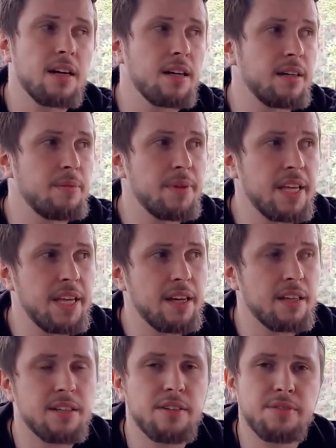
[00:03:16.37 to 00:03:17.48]
а, мне
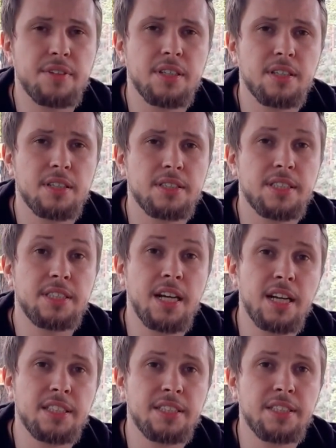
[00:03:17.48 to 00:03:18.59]
в
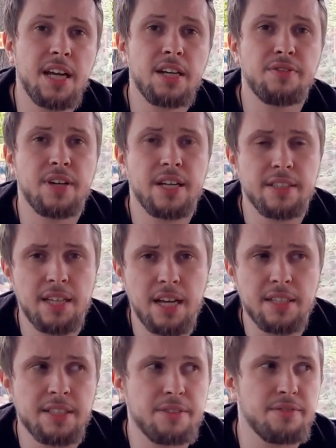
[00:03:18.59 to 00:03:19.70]
социальных сетях,
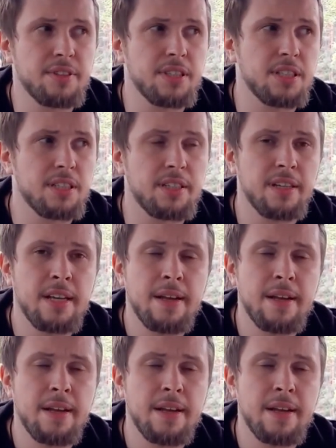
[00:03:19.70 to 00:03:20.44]
ВКонтакте, в а,